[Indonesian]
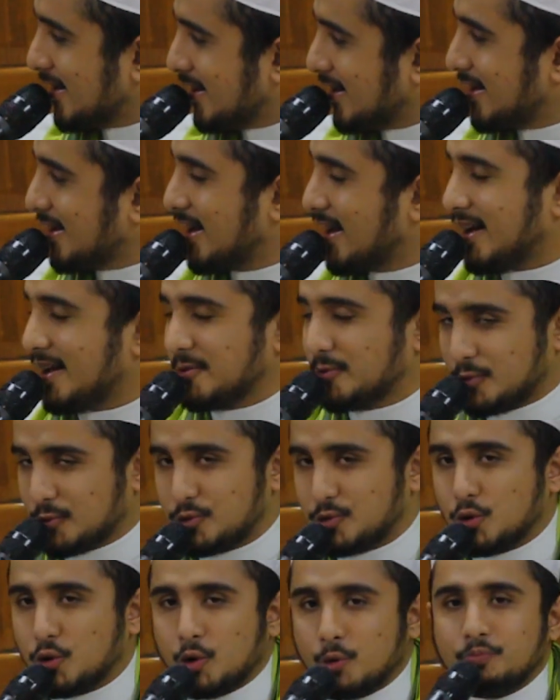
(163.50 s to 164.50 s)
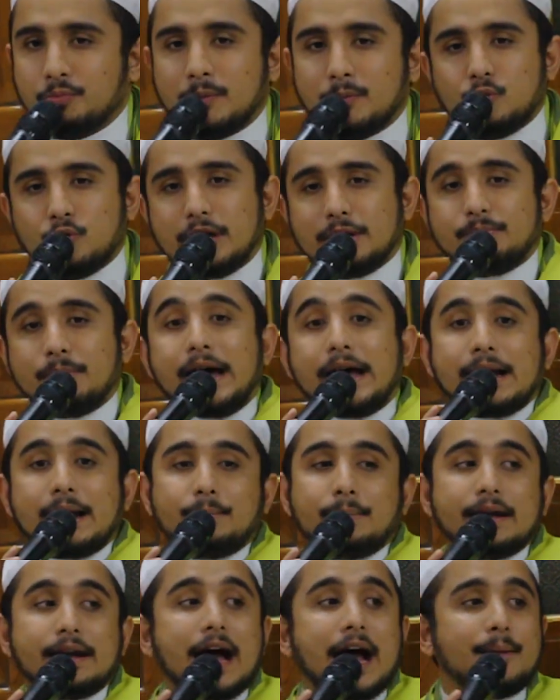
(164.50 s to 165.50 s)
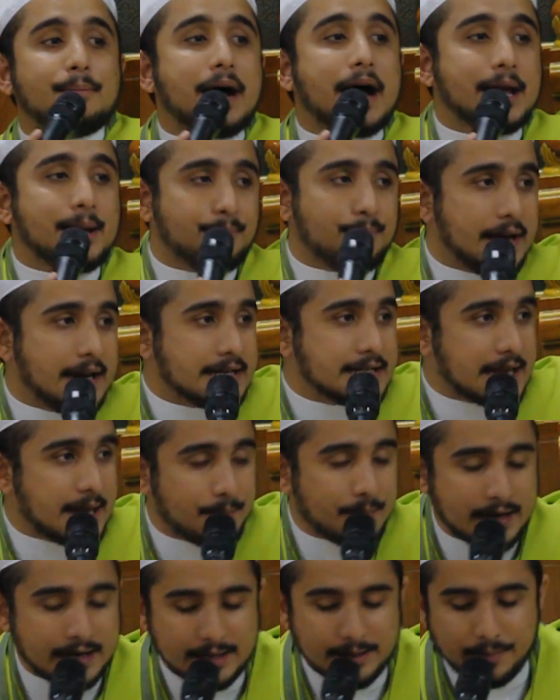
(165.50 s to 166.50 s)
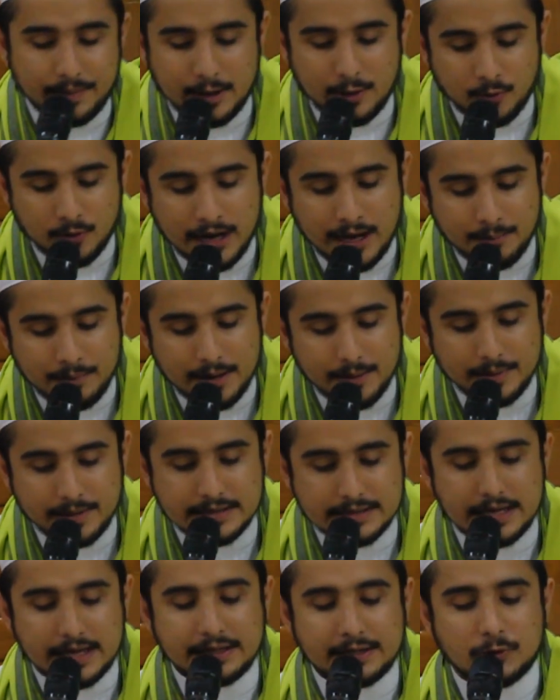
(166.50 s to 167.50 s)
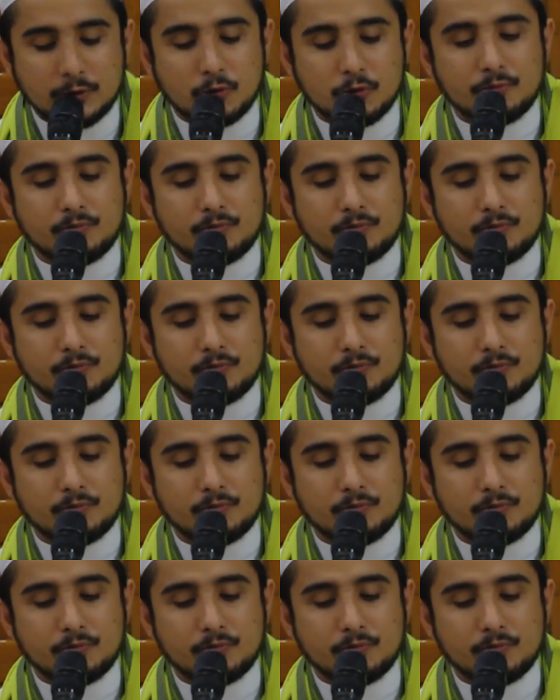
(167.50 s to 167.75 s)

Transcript: Nah, itu cukup membuat marah pada habaib pada zamannya para ulama pada saat itu.